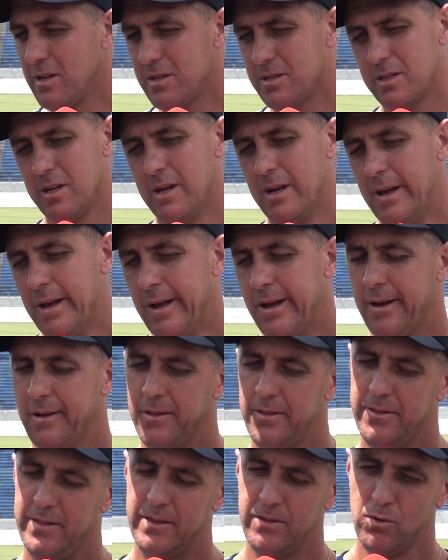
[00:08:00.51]
isso.
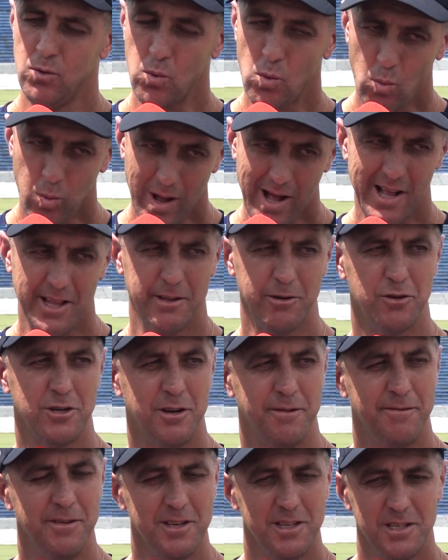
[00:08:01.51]
No quadro eu
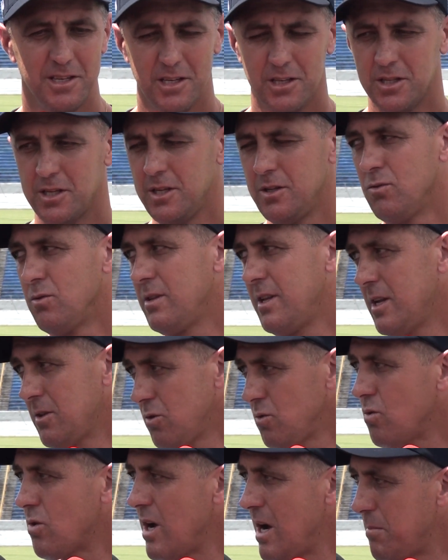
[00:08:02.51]
já fiz isso e no,
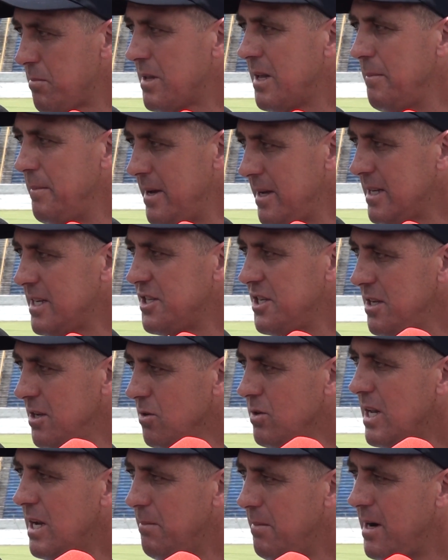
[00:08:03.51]
dentro do campo também gente,
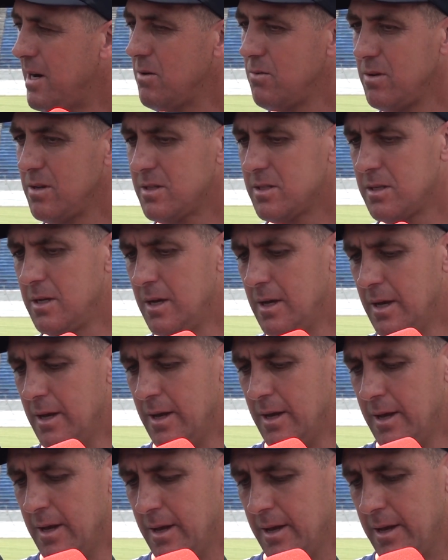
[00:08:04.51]
eu trabalho isso.
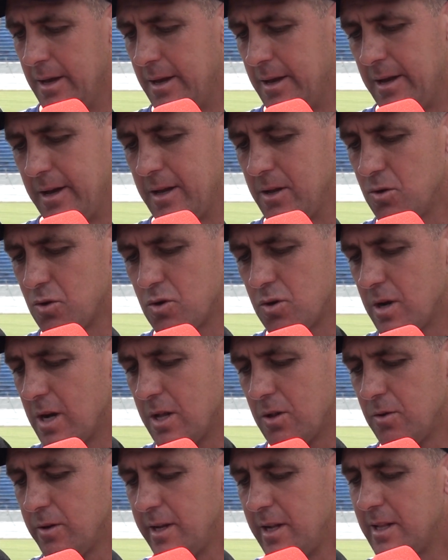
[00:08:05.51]
É, e o
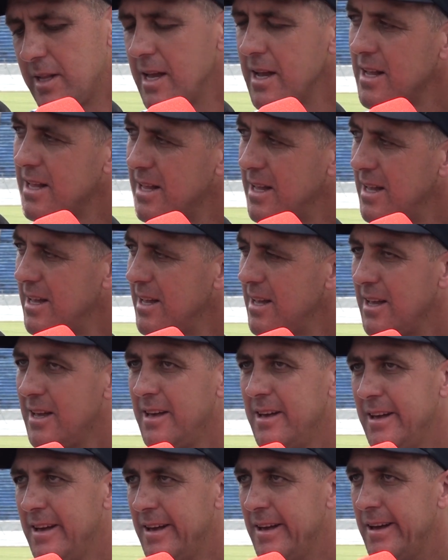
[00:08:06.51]
jogador ele tem que ter
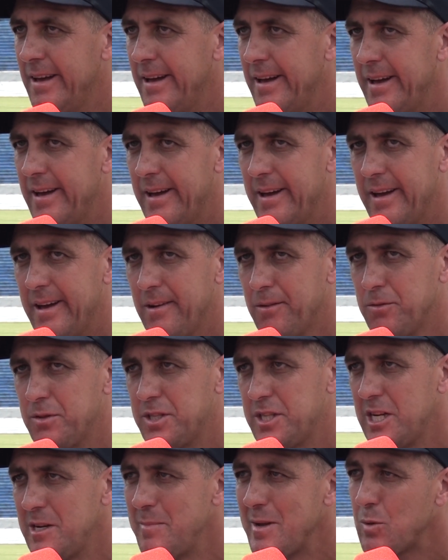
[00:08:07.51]
é, o
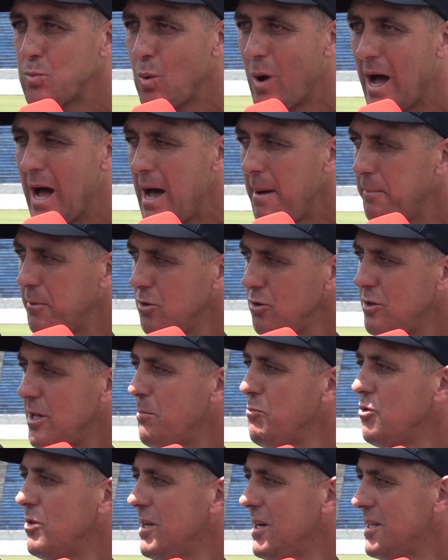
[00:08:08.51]
discernimento rápido
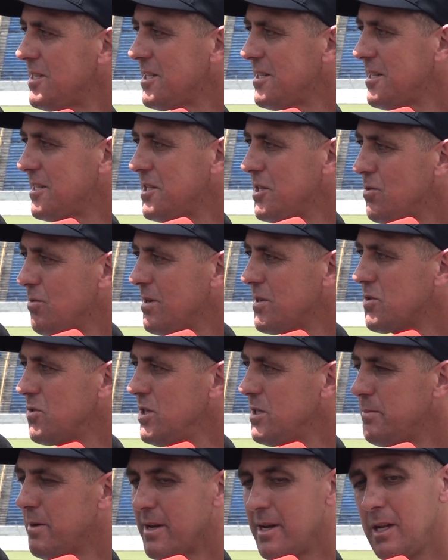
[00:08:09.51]
da mudança das
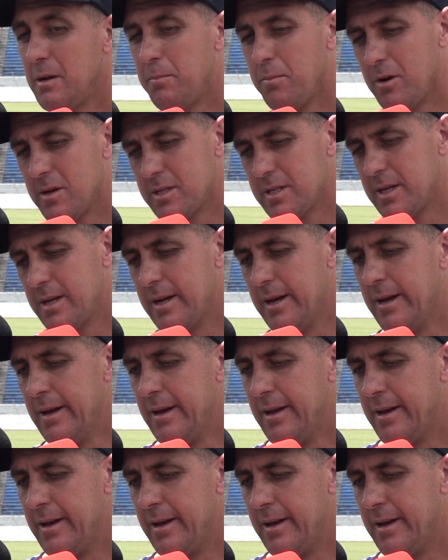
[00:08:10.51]
situações para que ele possa